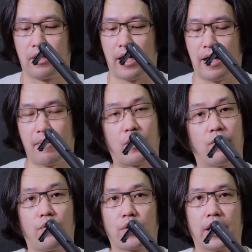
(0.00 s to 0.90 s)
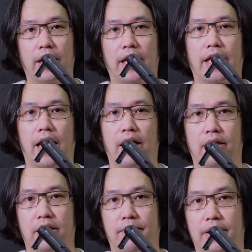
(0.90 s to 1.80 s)
อะไรไมโครโฟลเตอร์อะไรเงี้ย
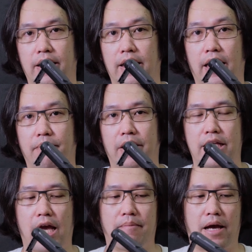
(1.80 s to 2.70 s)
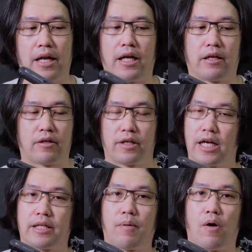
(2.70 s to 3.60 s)
ที่มันติดเลนส์ไม่ได้ใหญ่มากเนี่ยก็
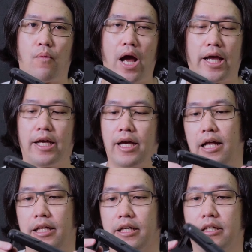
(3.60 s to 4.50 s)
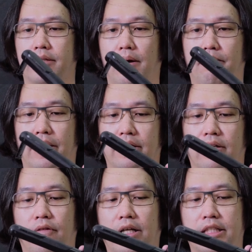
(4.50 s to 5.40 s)
น่าจะพอไหวอันนี้ก็คือแบบเป็น
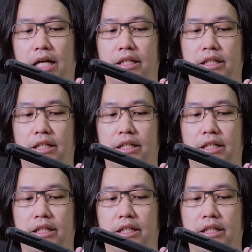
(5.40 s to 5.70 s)
ฟังก์ชัน